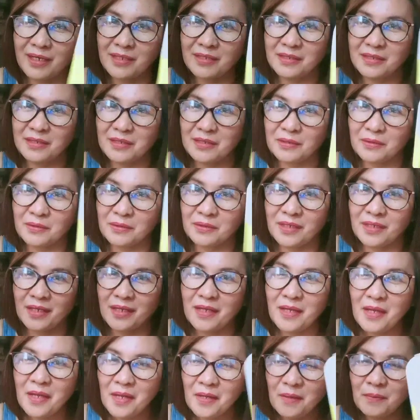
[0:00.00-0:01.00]
niya dito na
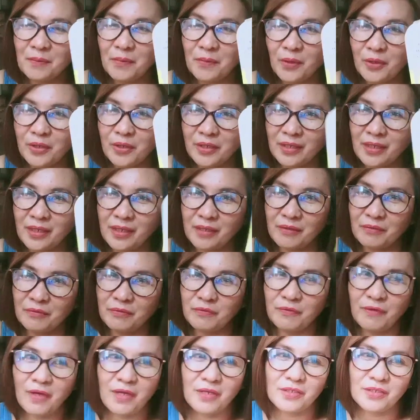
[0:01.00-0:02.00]
morning
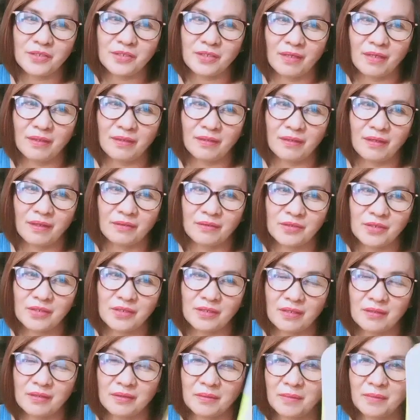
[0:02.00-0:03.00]
facial, ano
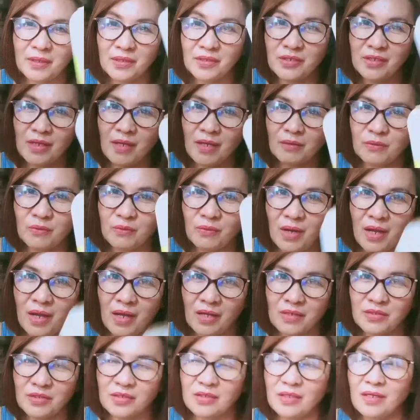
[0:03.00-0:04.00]
siya, diba, gel
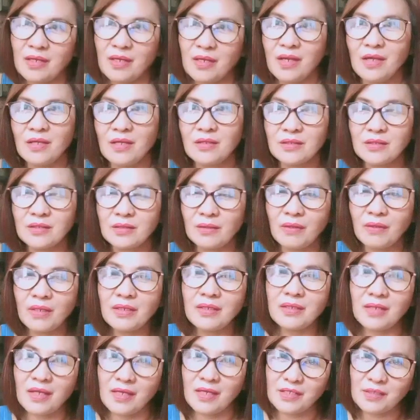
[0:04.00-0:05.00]
wash. So, I
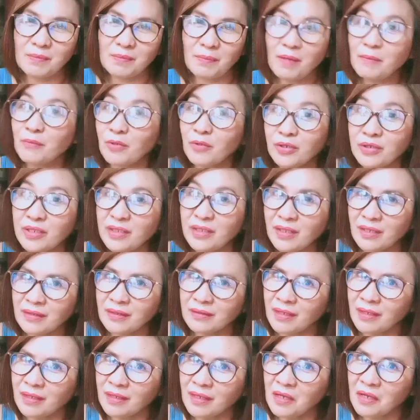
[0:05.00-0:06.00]
guess, pang morning
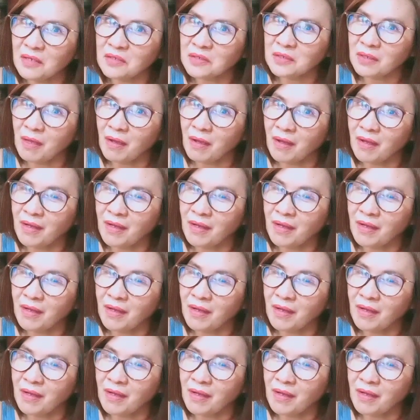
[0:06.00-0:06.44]
lang talaga siya.